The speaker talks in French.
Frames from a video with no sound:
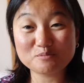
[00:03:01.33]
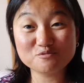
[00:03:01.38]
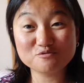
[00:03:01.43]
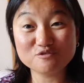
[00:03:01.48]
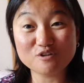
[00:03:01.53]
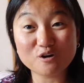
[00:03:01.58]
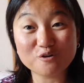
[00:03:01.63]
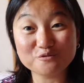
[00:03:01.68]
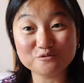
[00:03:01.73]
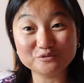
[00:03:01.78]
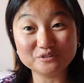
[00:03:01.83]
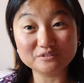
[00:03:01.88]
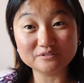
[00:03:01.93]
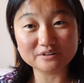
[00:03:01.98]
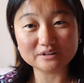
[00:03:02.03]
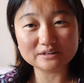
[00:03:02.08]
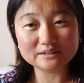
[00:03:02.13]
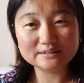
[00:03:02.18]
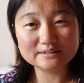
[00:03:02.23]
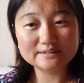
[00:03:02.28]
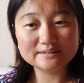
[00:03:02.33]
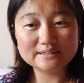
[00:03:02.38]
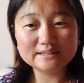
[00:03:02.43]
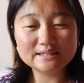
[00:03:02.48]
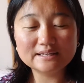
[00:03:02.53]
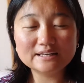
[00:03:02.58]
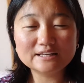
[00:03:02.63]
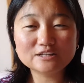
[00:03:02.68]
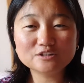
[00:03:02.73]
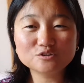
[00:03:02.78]
pouvoir en vivre.
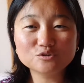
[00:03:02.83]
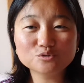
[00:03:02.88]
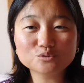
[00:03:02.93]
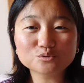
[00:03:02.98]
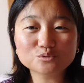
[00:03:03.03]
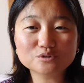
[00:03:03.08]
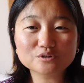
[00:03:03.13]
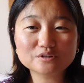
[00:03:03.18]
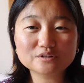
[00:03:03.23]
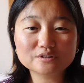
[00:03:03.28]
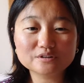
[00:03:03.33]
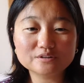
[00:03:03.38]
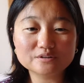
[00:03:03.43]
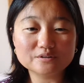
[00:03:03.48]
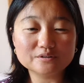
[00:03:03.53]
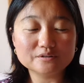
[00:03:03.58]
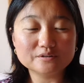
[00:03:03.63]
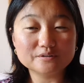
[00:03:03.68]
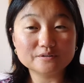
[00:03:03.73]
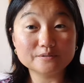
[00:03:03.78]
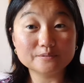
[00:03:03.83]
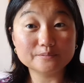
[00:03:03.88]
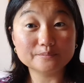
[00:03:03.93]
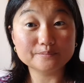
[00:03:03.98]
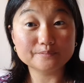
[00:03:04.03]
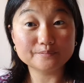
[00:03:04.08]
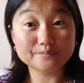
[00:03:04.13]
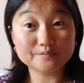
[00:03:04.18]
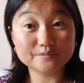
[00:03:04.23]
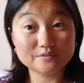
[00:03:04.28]
Donc, euh,
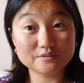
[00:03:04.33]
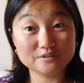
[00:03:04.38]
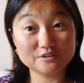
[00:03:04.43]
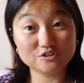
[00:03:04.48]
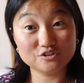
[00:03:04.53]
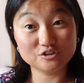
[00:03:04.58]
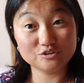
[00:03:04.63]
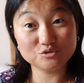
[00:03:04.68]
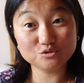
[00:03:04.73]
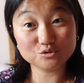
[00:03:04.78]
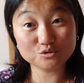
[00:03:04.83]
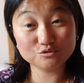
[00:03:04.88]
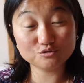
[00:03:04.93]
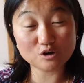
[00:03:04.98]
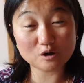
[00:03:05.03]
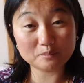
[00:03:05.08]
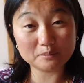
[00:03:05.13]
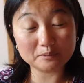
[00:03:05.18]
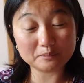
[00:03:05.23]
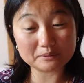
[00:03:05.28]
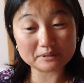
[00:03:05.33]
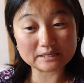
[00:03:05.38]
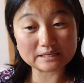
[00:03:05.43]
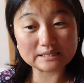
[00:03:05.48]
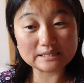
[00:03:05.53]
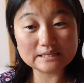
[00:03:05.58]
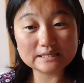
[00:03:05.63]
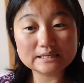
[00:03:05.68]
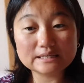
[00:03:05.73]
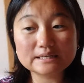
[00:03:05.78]
j'ai dû revoir mes
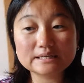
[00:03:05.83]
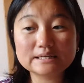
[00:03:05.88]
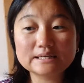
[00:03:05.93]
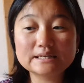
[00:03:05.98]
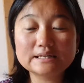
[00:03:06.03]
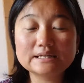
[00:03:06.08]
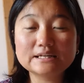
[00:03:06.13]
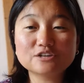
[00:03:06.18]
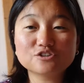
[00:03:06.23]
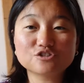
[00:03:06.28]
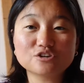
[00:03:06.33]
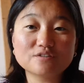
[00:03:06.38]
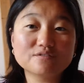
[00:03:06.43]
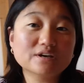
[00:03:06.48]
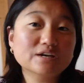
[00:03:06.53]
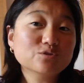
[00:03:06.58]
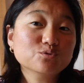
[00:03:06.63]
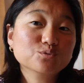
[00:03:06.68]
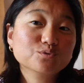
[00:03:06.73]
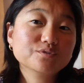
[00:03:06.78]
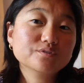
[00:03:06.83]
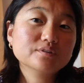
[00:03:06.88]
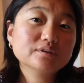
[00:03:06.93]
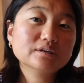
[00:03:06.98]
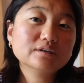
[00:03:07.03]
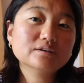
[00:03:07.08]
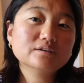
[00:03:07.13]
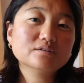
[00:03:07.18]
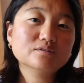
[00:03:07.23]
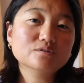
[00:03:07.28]
prix. J'avais
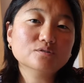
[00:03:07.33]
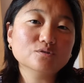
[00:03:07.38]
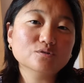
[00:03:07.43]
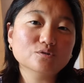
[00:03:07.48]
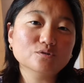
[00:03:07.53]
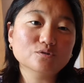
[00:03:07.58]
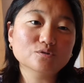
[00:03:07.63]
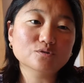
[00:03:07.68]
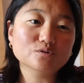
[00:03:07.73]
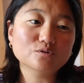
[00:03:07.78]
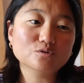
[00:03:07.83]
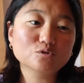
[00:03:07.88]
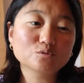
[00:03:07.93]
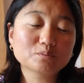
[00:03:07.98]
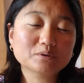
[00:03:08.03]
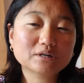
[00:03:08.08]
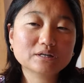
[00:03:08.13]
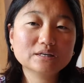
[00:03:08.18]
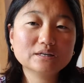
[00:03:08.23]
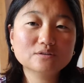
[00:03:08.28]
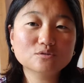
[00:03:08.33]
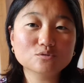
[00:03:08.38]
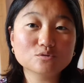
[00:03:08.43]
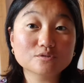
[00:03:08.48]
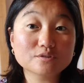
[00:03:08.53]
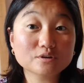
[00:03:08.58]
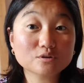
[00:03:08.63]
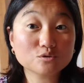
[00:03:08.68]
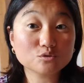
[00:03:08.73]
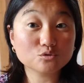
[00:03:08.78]
annoncé euh, le prix de
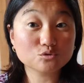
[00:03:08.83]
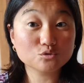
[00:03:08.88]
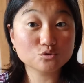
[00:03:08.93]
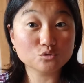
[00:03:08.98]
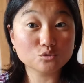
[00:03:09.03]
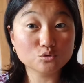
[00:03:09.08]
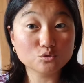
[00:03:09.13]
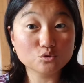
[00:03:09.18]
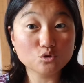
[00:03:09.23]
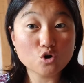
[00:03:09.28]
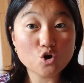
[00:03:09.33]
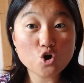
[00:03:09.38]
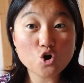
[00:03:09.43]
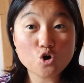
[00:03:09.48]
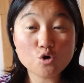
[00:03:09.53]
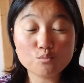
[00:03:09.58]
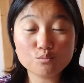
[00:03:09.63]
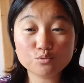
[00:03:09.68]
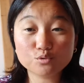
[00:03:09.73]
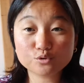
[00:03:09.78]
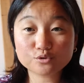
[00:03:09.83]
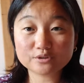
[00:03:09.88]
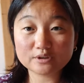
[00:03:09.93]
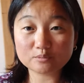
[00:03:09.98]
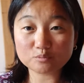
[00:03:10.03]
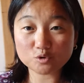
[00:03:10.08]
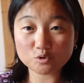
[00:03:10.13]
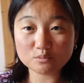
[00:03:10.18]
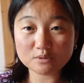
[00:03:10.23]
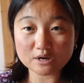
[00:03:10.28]
50 euros pour cette
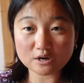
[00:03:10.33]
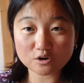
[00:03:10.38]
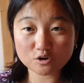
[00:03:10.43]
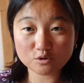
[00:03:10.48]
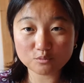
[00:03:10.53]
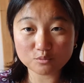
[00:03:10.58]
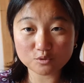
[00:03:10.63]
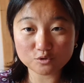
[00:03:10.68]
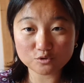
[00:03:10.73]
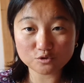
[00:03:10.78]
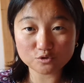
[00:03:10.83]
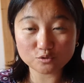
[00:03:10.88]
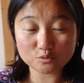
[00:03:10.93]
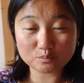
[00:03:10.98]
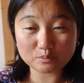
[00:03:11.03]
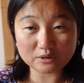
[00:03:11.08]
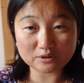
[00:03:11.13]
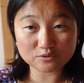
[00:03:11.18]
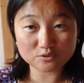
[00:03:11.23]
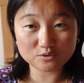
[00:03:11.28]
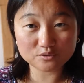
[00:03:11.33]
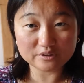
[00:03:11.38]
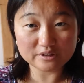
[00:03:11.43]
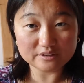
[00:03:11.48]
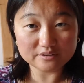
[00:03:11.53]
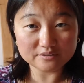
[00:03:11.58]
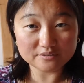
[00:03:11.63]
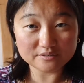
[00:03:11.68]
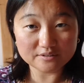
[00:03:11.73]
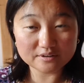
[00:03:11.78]
première commande
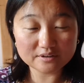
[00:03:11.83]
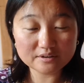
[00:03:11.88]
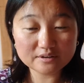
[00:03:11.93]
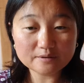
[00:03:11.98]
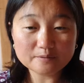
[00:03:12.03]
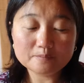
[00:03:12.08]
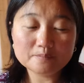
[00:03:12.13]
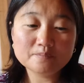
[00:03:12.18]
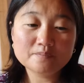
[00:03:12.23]
personnalisée,